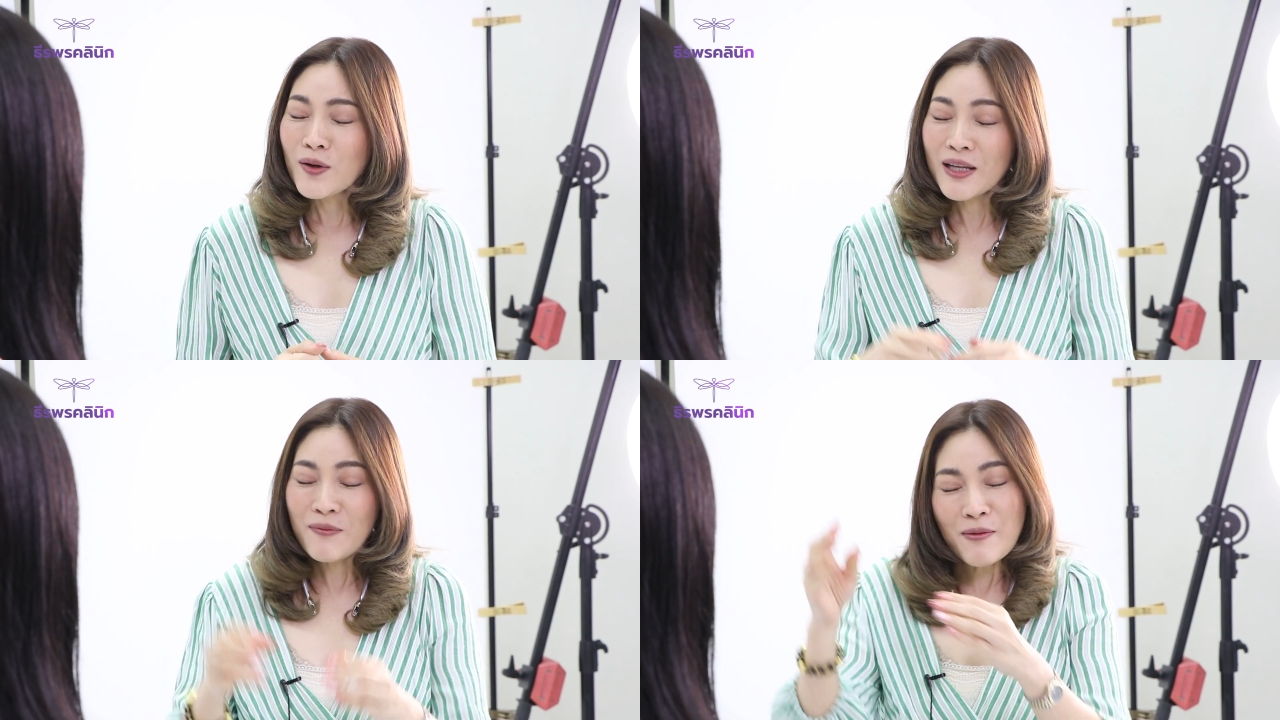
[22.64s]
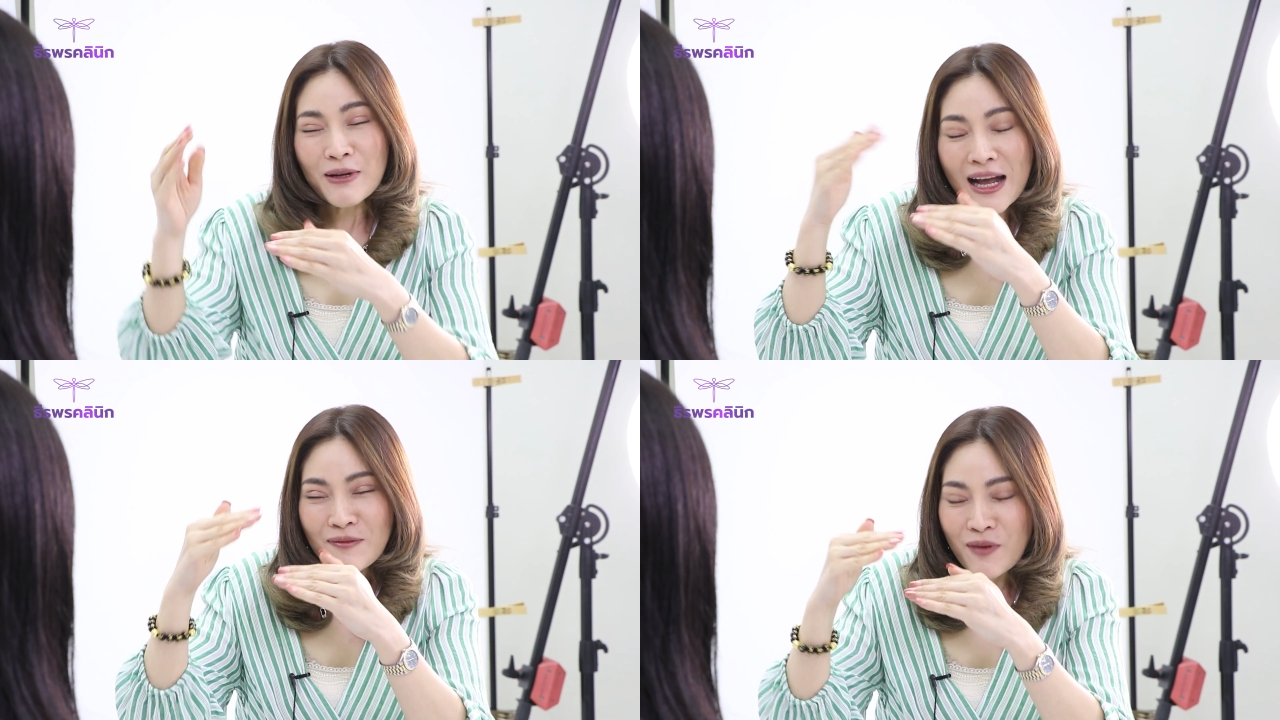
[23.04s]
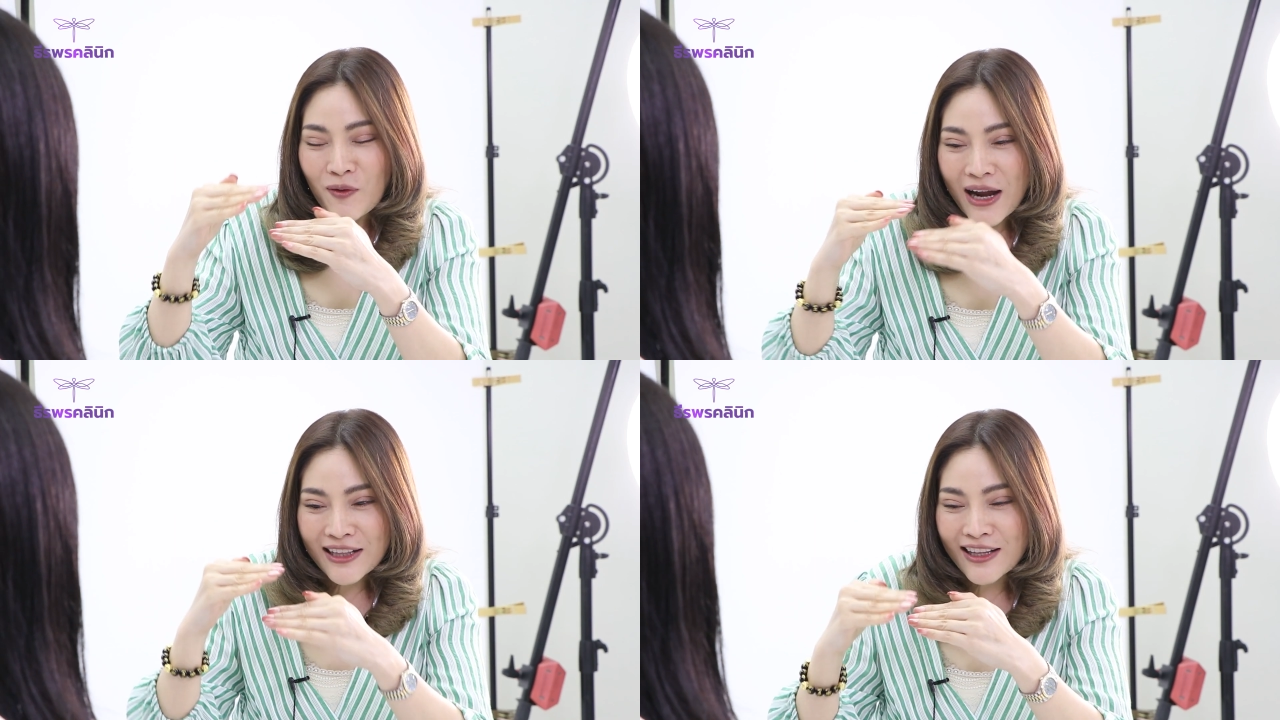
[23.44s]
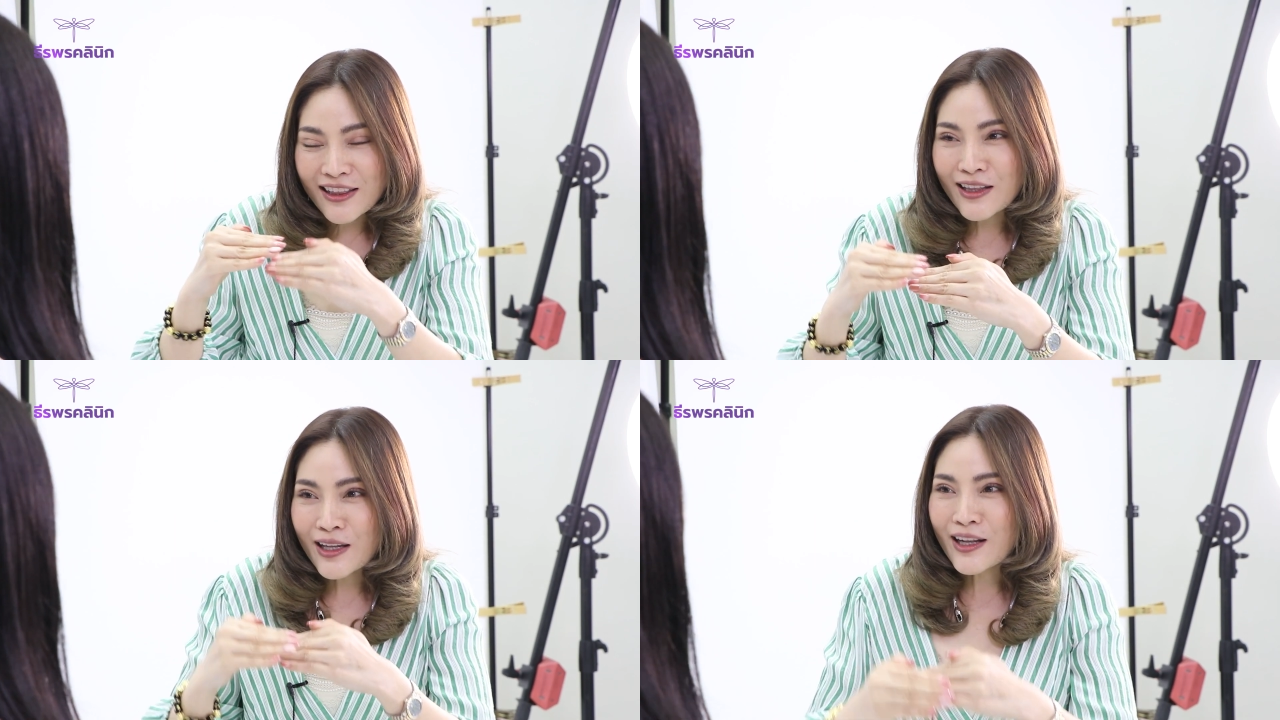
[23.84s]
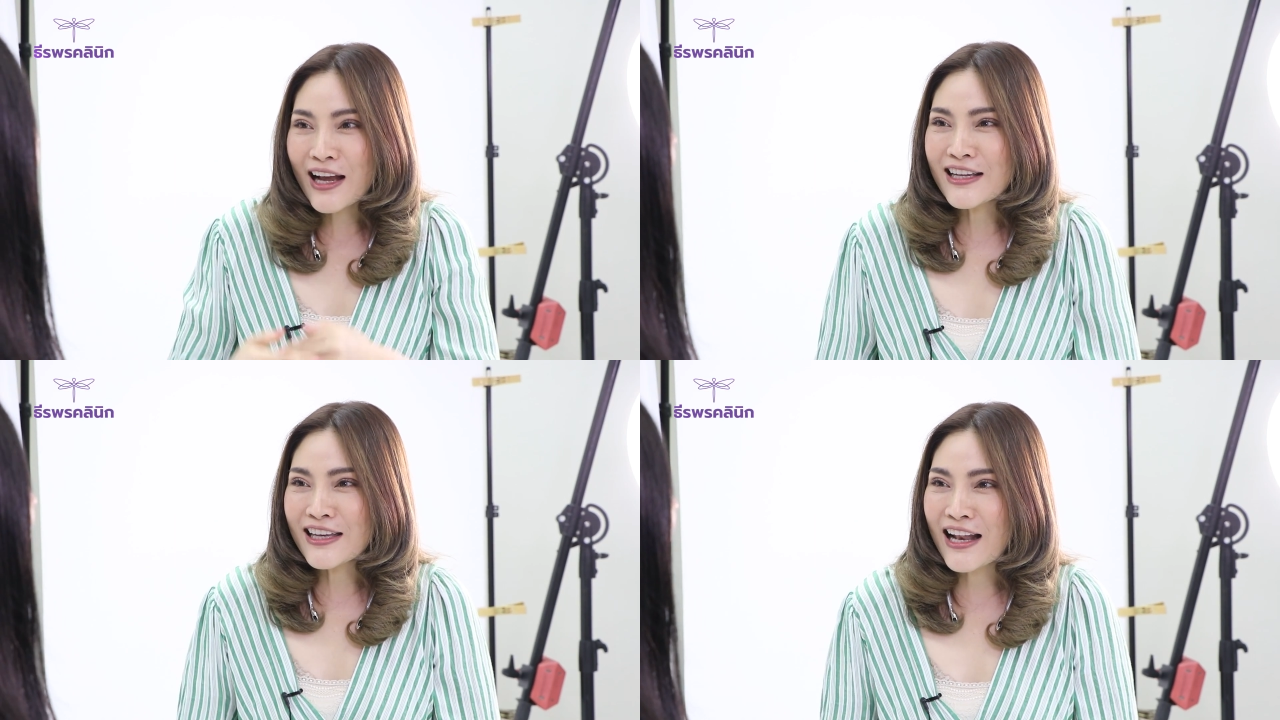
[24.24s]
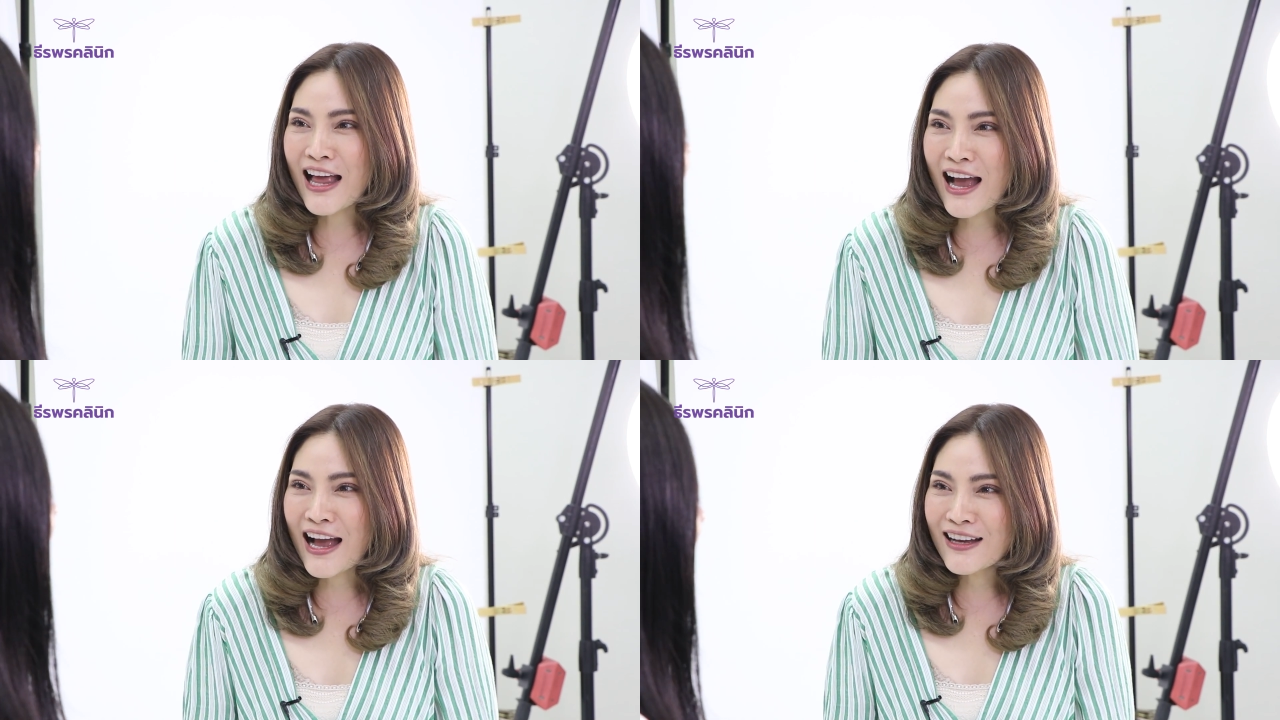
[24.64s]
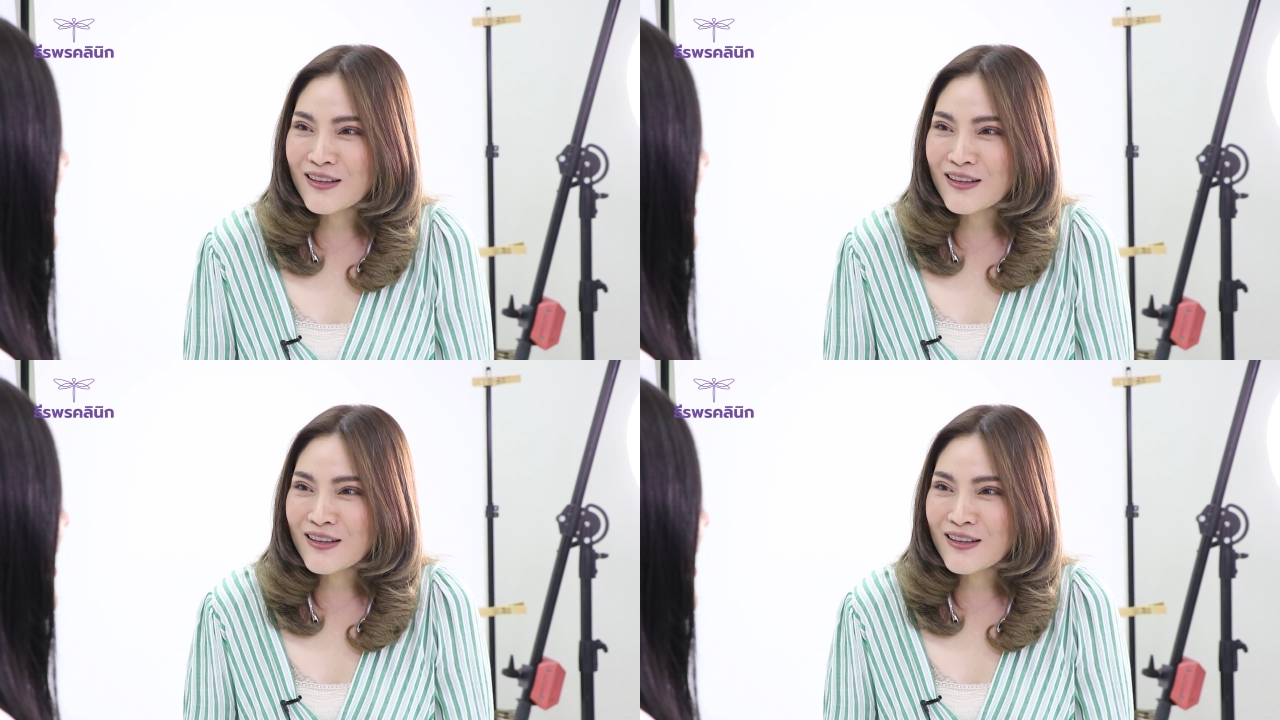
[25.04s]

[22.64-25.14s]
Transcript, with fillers: ทำไมมันทำแบบว่าติดติดติดกันอย่างนี้ล่ะคะ